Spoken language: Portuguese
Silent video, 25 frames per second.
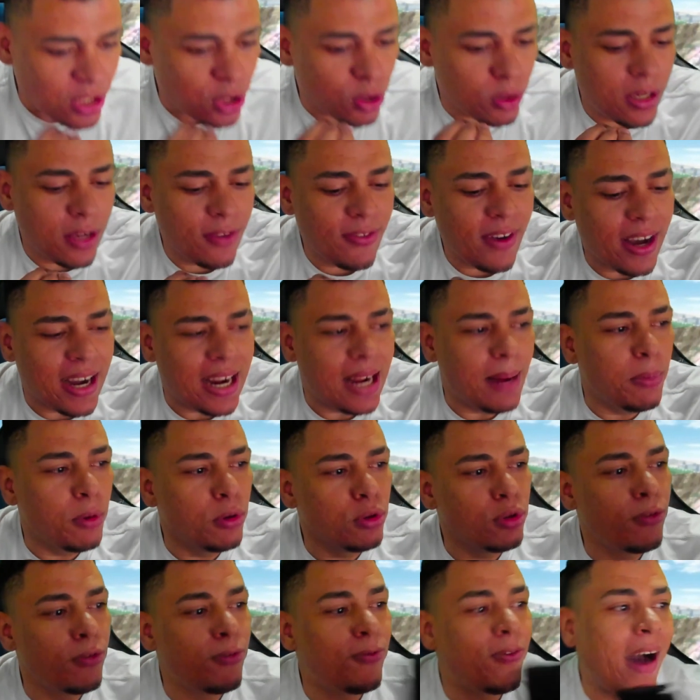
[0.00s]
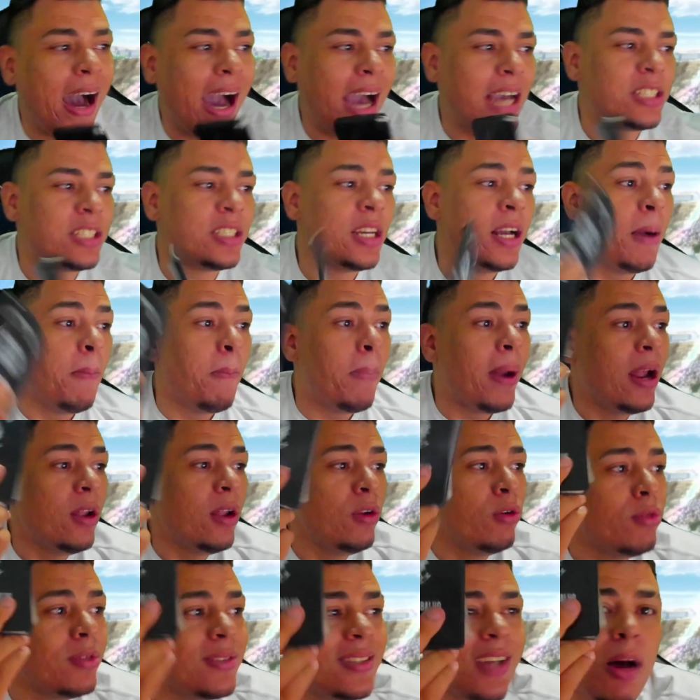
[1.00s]
o que vagabundo faz para não
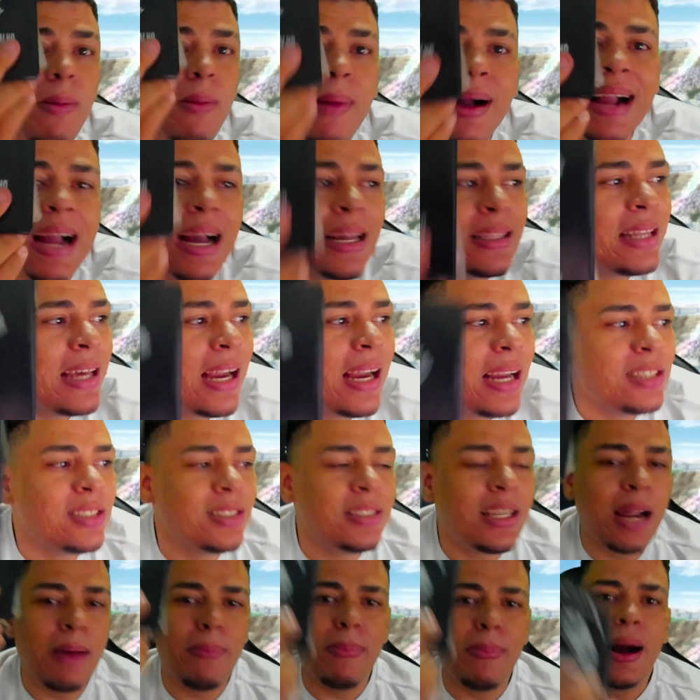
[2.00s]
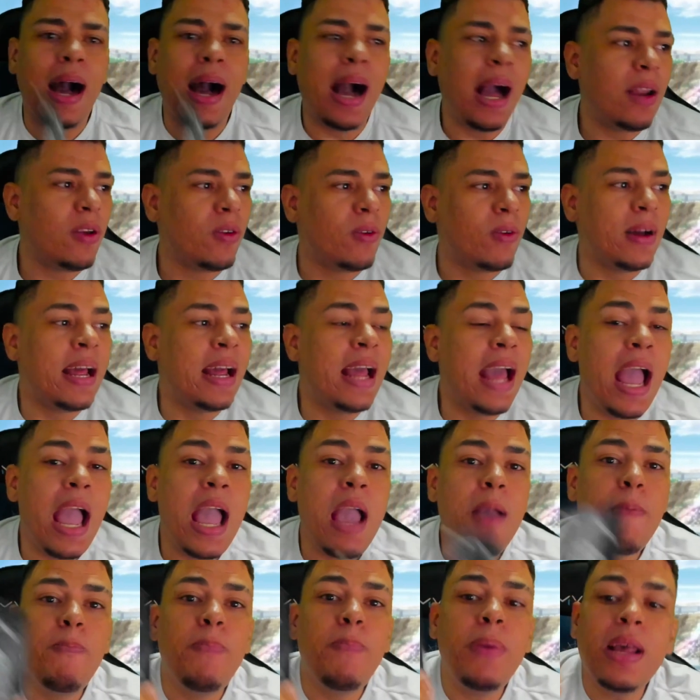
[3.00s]
usar uma carteira de trabalho. É
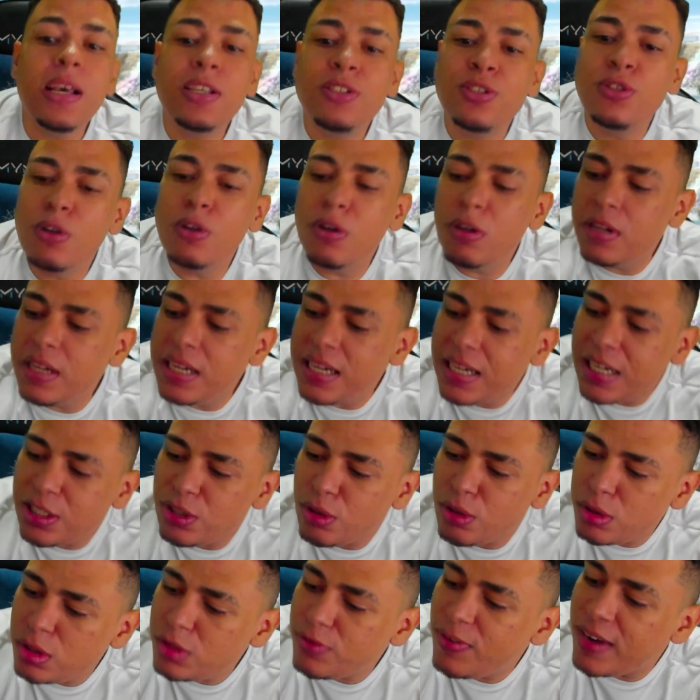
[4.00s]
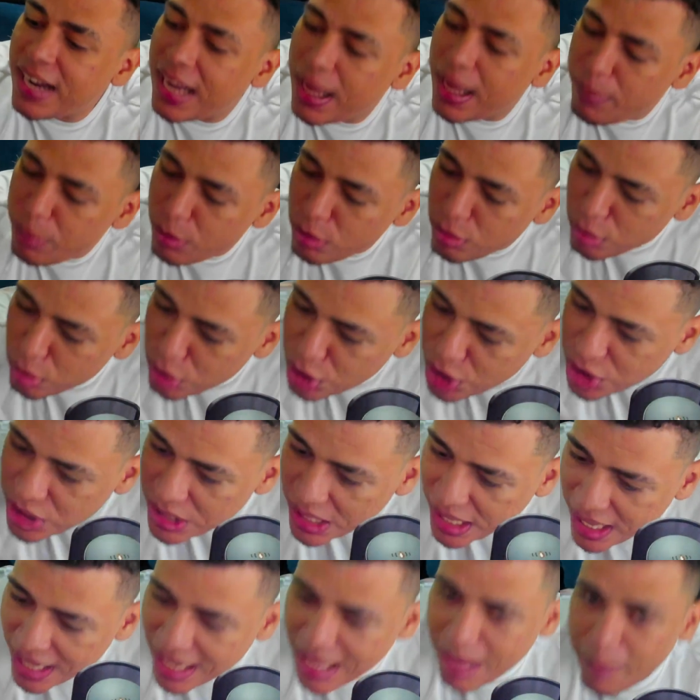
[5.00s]
impressionante onde vagabundo
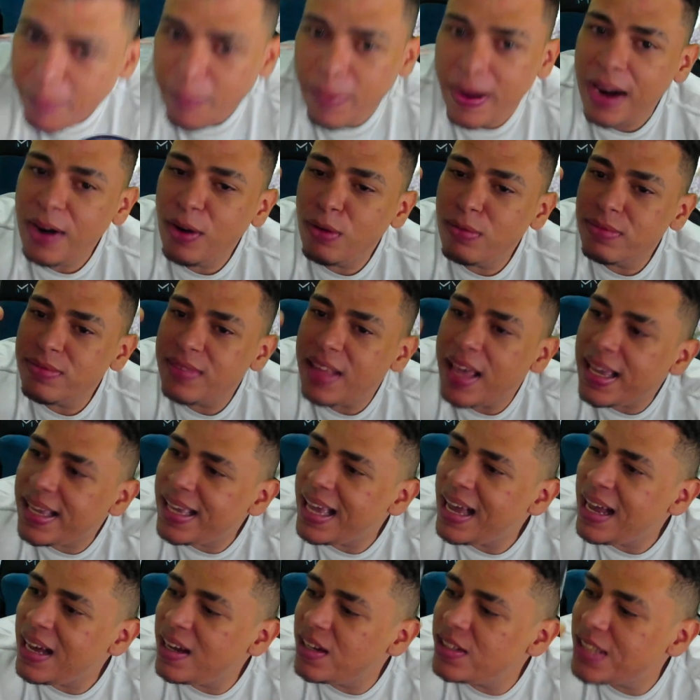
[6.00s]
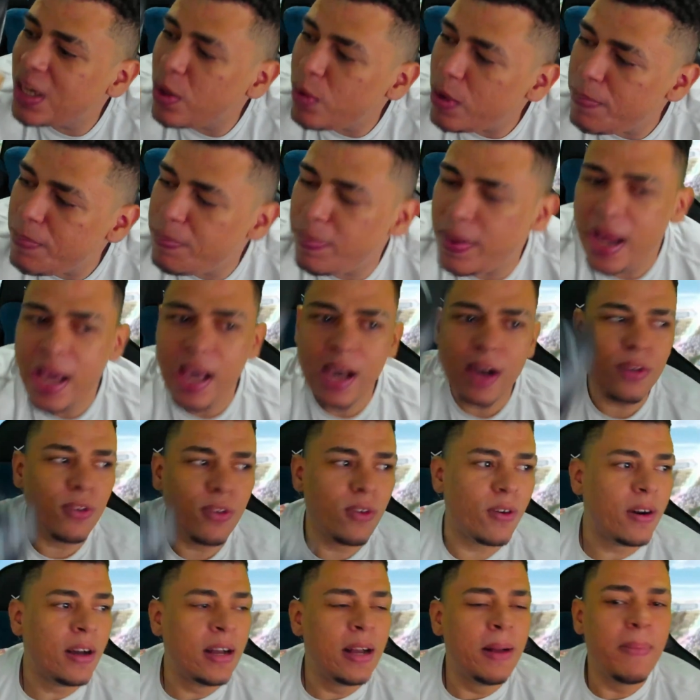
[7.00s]
chega para não ter que arranjar um emprego,
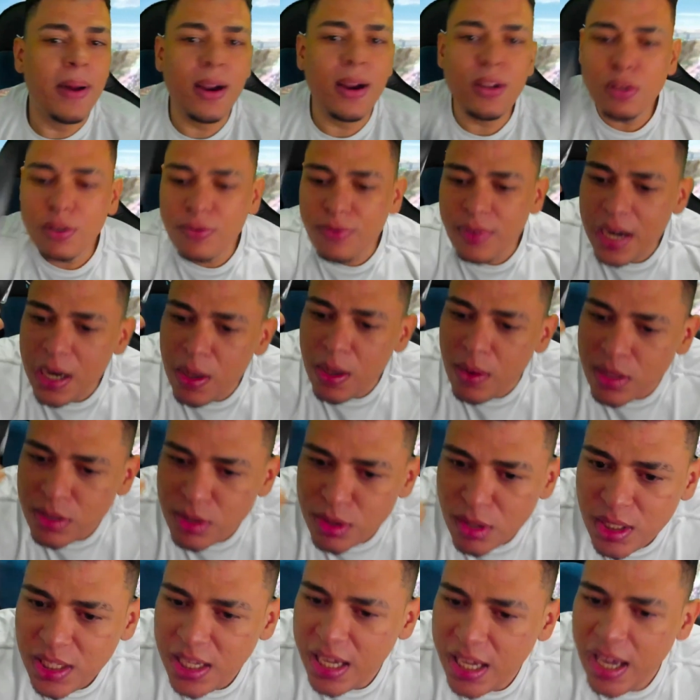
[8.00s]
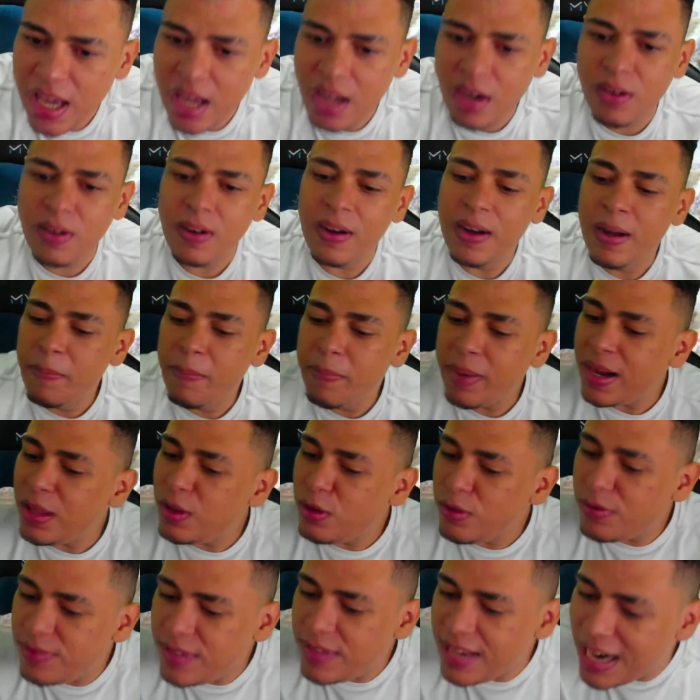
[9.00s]
para não virar um açougueiro, para não
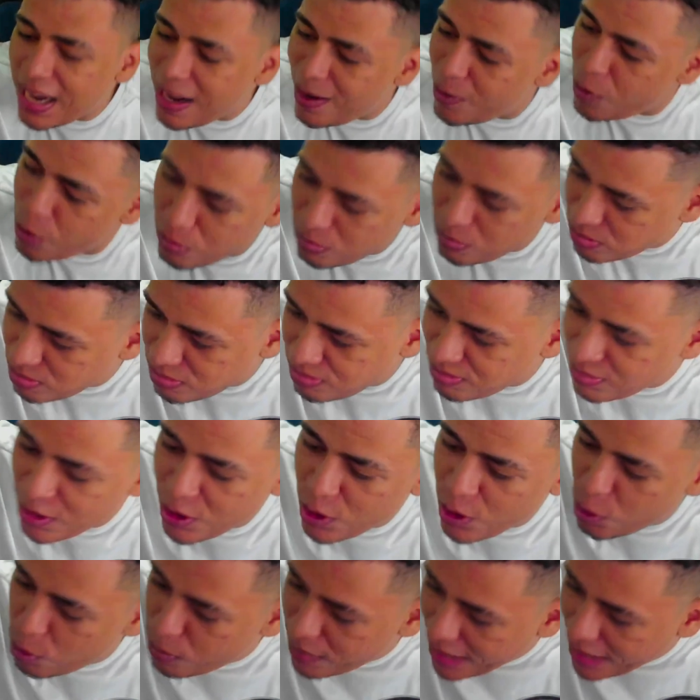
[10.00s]
virar um, um